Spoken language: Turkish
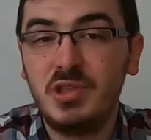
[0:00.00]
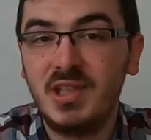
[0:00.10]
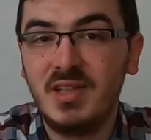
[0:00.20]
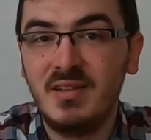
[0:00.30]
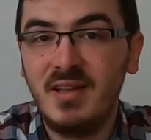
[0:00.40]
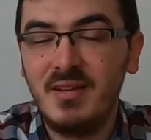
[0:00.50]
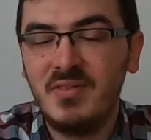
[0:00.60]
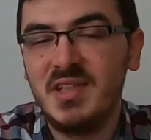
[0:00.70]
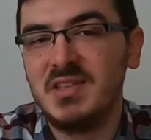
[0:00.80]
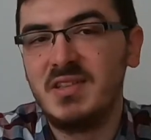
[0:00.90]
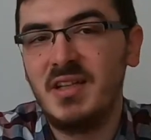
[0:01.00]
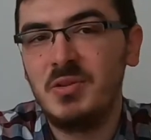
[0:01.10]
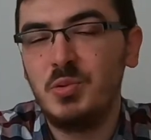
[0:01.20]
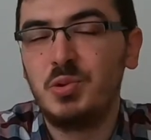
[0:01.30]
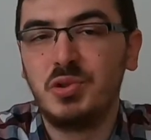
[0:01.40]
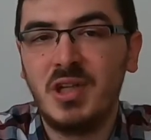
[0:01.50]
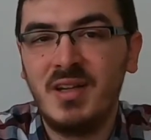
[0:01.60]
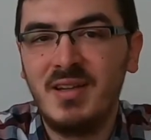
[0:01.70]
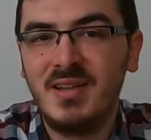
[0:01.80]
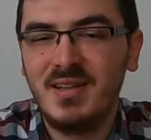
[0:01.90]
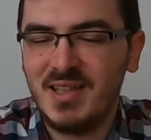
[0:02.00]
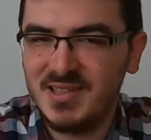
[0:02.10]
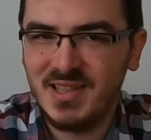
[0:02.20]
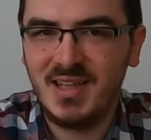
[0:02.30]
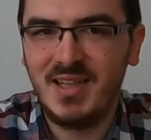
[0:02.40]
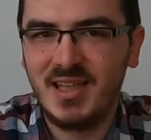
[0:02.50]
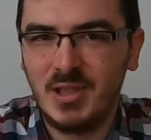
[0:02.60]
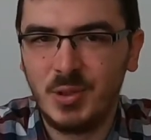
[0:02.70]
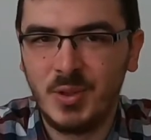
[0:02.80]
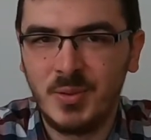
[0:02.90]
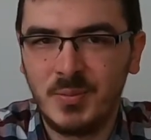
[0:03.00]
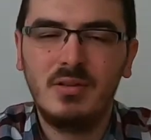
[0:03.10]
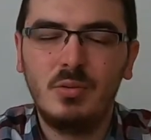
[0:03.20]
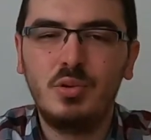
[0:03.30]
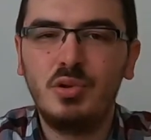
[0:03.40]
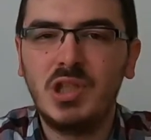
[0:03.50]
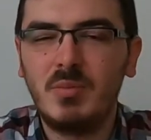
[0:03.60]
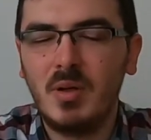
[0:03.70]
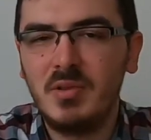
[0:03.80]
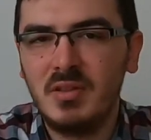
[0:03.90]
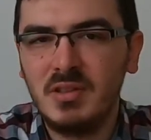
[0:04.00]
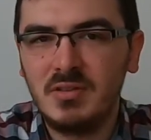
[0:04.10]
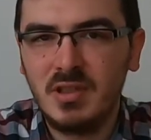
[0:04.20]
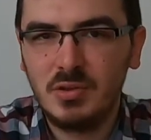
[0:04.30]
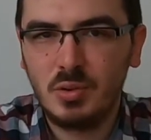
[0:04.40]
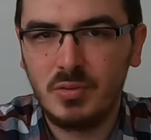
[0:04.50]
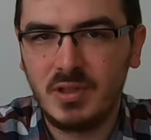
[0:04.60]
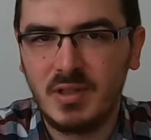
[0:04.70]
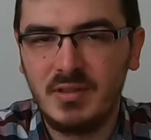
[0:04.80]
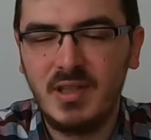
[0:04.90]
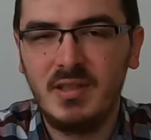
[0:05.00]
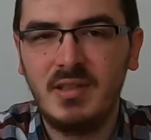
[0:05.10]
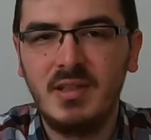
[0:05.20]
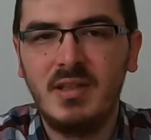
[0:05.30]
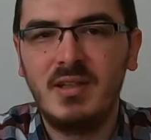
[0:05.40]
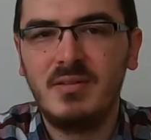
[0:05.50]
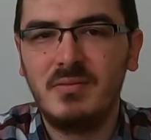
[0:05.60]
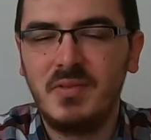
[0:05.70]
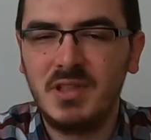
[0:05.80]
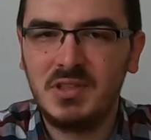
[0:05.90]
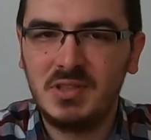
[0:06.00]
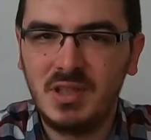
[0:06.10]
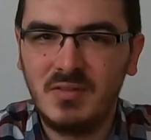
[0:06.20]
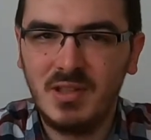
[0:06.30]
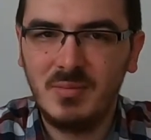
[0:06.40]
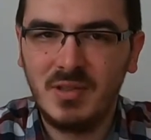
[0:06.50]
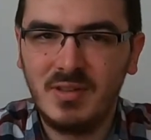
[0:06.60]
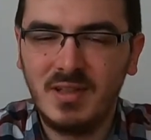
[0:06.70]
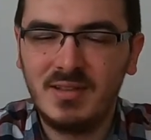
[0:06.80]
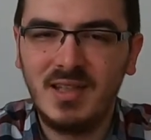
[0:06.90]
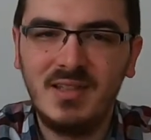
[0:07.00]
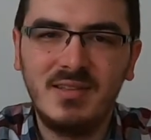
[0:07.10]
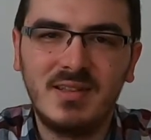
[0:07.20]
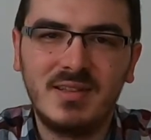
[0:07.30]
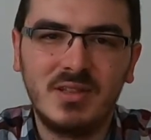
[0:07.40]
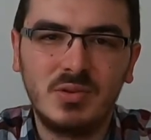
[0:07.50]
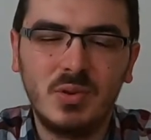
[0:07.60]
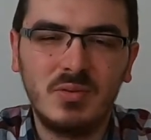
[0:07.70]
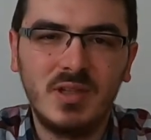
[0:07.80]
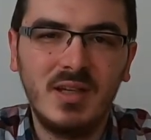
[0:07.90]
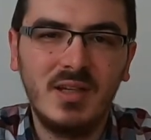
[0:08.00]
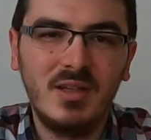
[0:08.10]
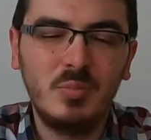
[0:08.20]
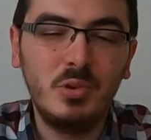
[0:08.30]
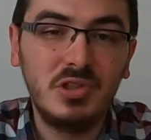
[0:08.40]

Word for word: şekilde valizler uçuşa hazır hale geliyor. Uçuş tamamlandıktan sonra yani varış havalimanına gelindikten sonra bu